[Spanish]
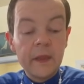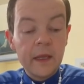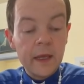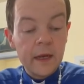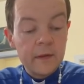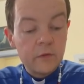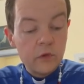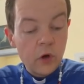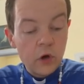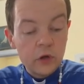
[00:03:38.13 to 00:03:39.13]
que eres
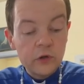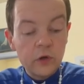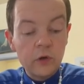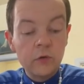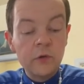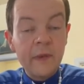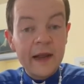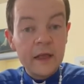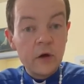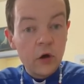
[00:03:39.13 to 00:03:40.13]
un joto, un
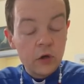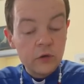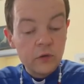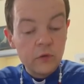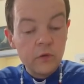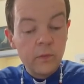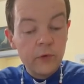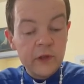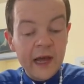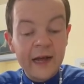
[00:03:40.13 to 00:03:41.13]
maricón, un
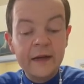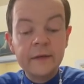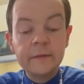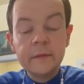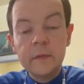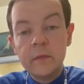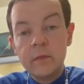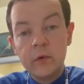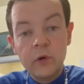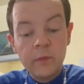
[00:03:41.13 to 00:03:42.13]
puñal,
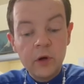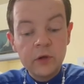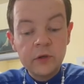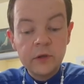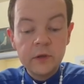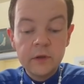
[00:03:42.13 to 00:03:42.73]
pulmón,